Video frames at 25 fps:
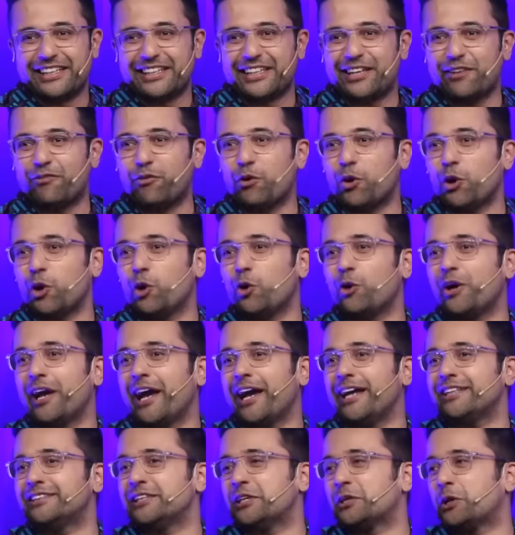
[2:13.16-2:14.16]
ये वो लोग
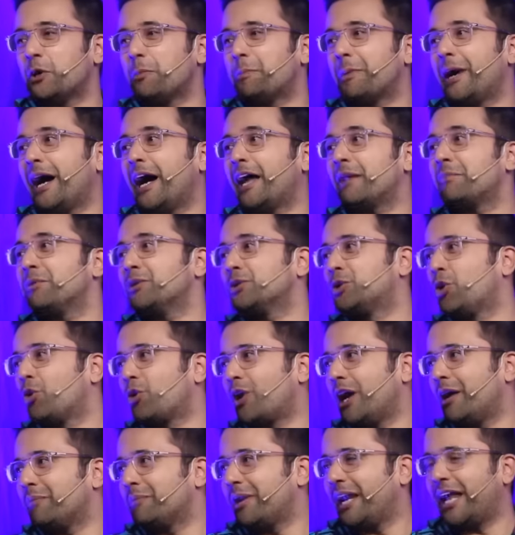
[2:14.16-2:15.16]
हैं जिनको प्यार में
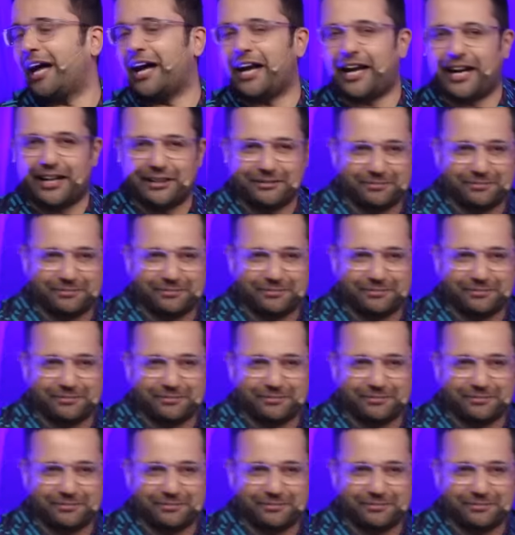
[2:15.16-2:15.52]
धोखा मिला है